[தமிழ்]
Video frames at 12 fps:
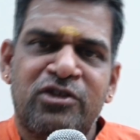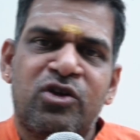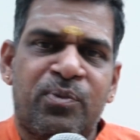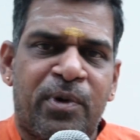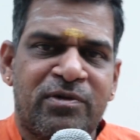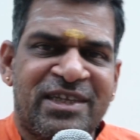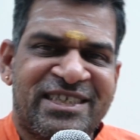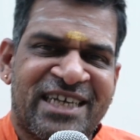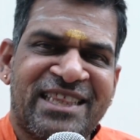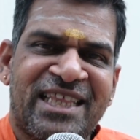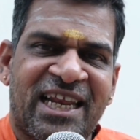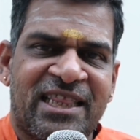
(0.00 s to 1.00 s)
வந்து இப்போ வந்து
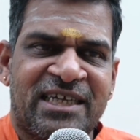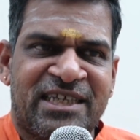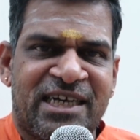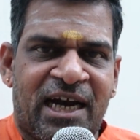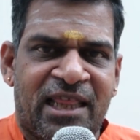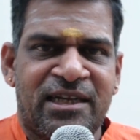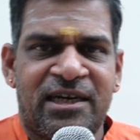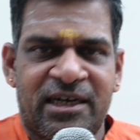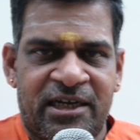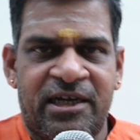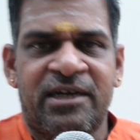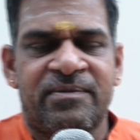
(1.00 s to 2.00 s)
சந்திர தசை
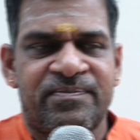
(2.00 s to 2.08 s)
நடந்துட்டுருக்கு